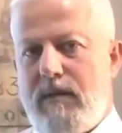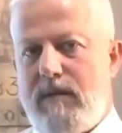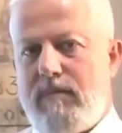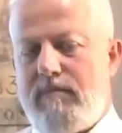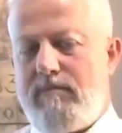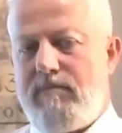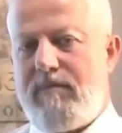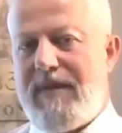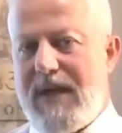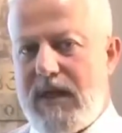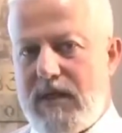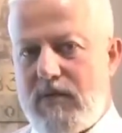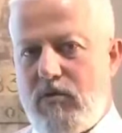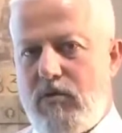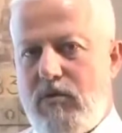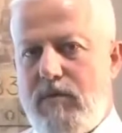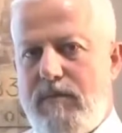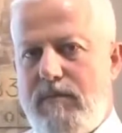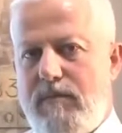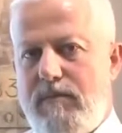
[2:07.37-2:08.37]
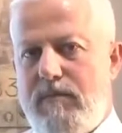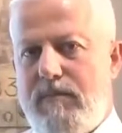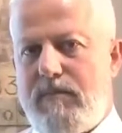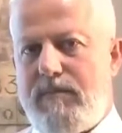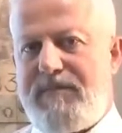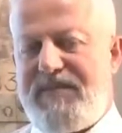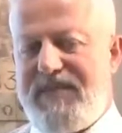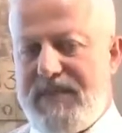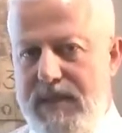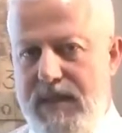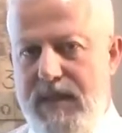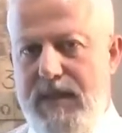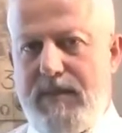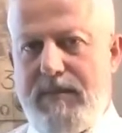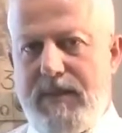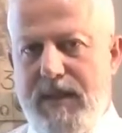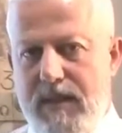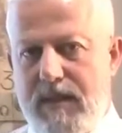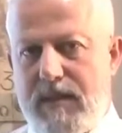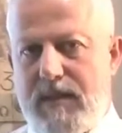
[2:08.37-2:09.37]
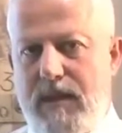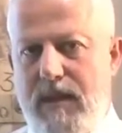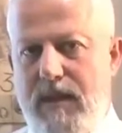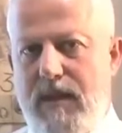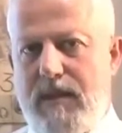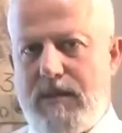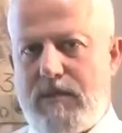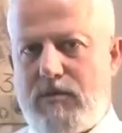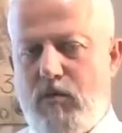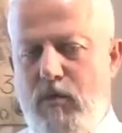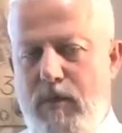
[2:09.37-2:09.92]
vado fisicamente sul